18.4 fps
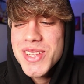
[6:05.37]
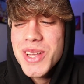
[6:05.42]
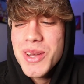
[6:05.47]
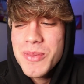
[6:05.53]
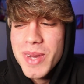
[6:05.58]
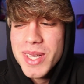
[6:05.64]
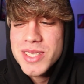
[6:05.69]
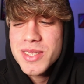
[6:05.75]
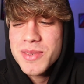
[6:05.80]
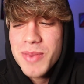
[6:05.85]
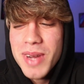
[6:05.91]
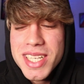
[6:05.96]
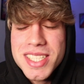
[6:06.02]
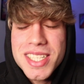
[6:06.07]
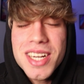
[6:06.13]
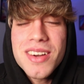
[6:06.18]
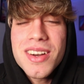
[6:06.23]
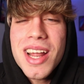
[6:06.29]
do teu beijo
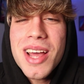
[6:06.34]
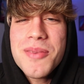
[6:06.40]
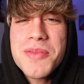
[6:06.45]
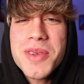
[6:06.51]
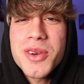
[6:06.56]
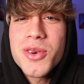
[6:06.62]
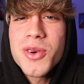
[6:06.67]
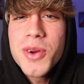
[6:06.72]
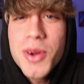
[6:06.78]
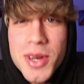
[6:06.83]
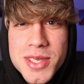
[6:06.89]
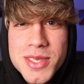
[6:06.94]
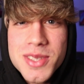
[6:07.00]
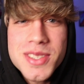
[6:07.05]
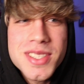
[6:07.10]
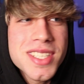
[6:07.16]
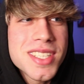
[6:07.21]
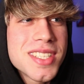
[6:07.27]
demais, não, né, amigo?
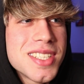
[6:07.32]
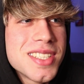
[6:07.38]
Gosto de...